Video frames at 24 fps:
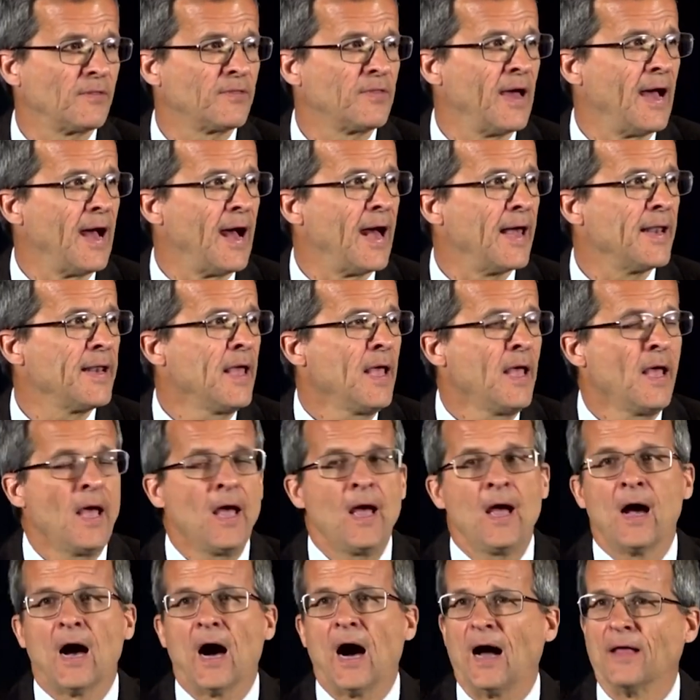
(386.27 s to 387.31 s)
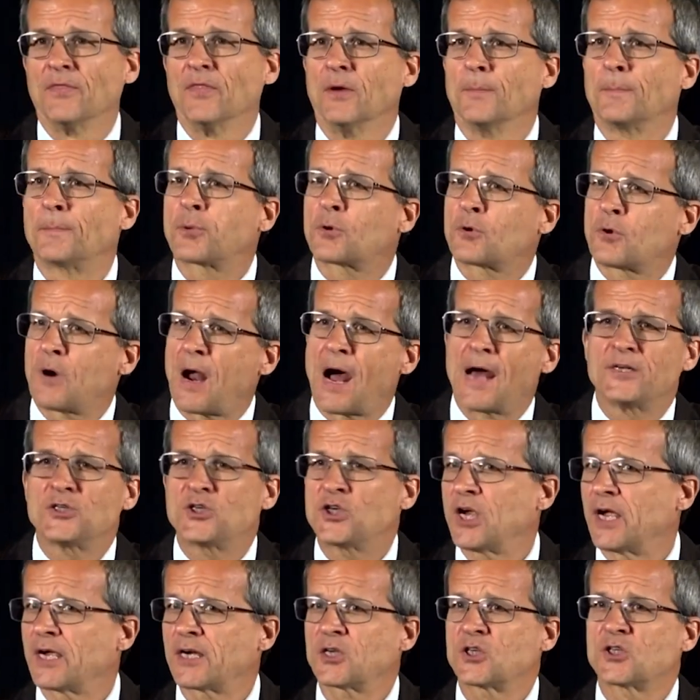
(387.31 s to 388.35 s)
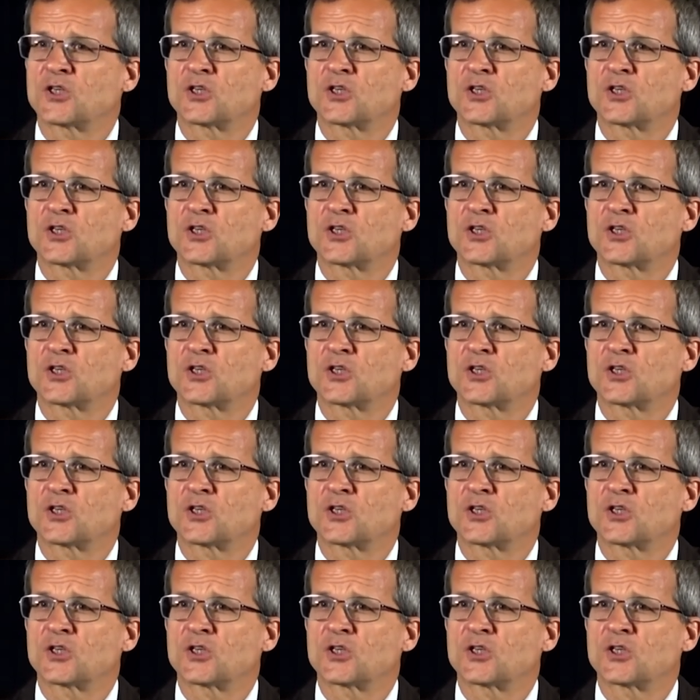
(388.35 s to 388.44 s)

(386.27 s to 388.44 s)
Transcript: y continuaremos hablando sobre eso.